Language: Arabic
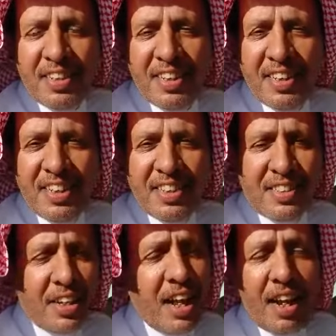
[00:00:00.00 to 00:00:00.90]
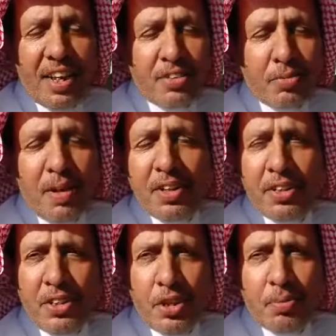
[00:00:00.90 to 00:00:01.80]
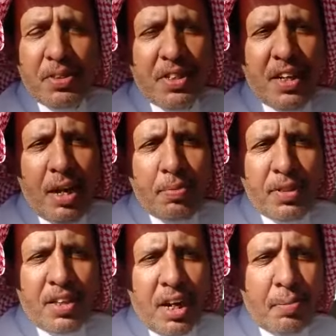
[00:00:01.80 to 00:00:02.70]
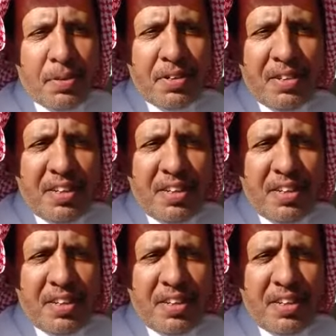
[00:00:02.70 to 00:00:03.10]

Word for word: لف سق الله زمان إن يوم جيناه بترابه